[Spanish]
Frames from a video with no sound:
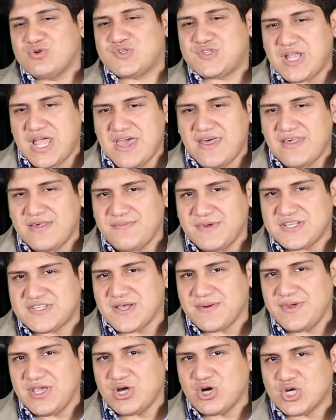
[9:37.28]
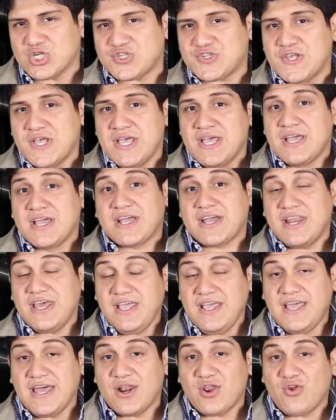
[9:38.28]
a ustedes, mis amigos,
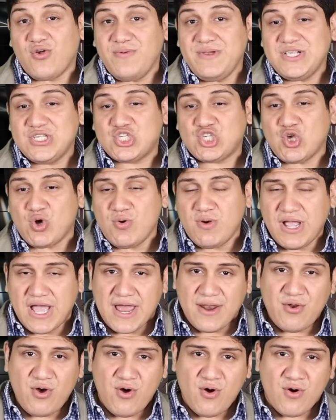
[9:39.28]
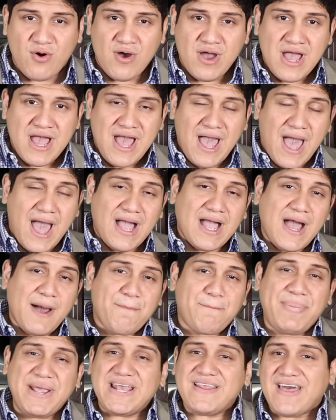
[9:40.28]
¿creen que Robinson Cano
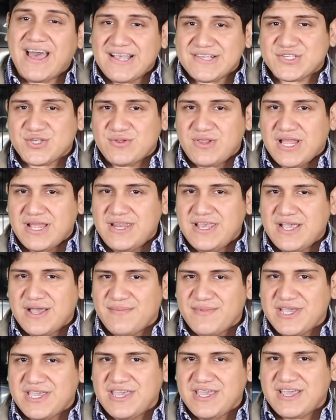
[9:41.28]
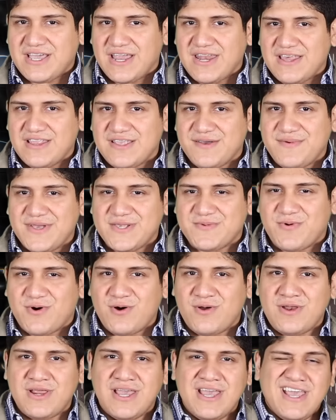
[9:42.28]
haga pedazos la Liga Mexicana de
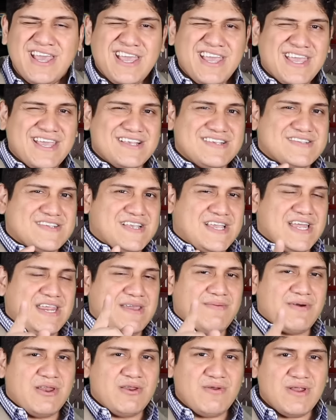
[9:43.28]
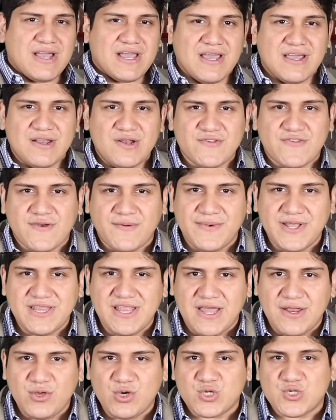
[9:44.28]
Béisbol. Escriban en la caja de los
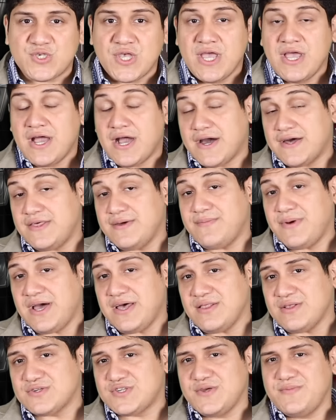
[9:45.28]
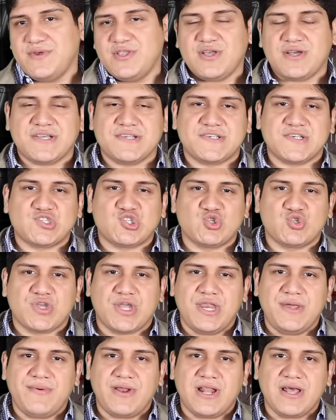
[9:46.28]
comentarios. Además, los invito a que se
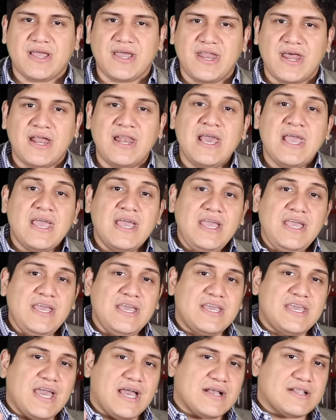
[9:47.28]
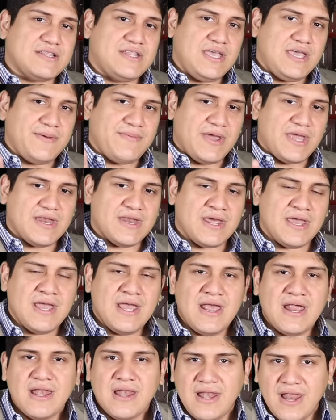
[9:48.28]
suscriban al canal y que activen
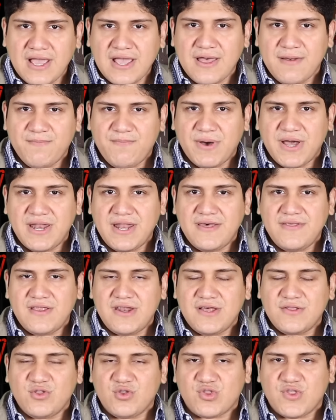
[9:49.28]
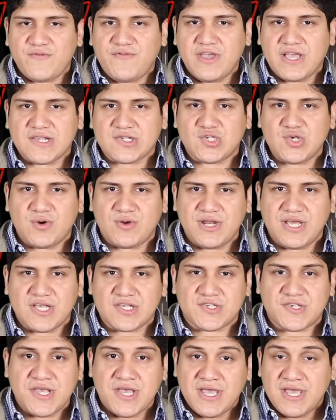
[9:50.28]
la campana de las
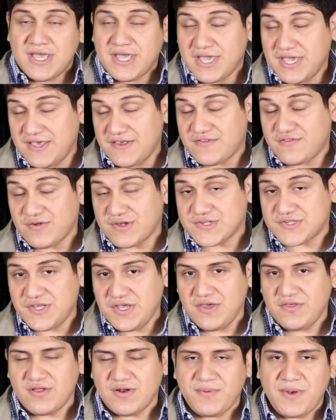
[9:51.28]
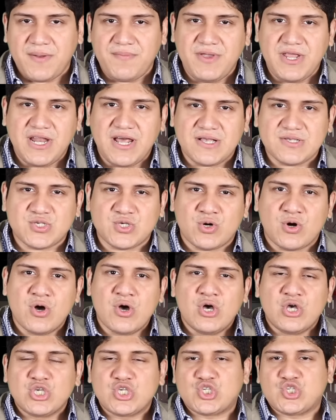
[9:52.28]
notificaciones. Esto ha sido el Bambinazo.
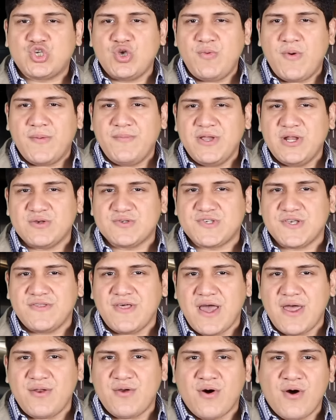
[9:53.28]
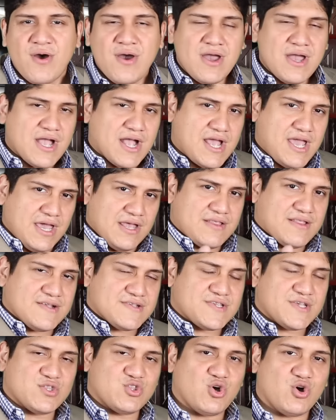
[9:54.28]
Soy Bambino Sedano.
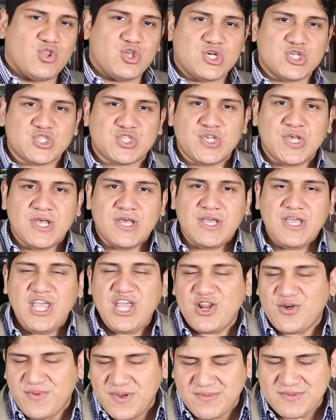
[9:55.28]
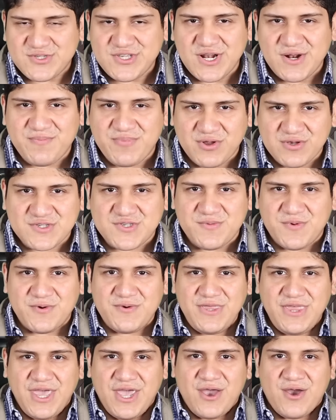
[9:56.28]
Quítense todos y nos vemos en el próximo
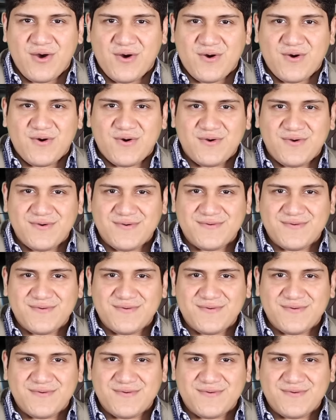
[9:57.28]
video.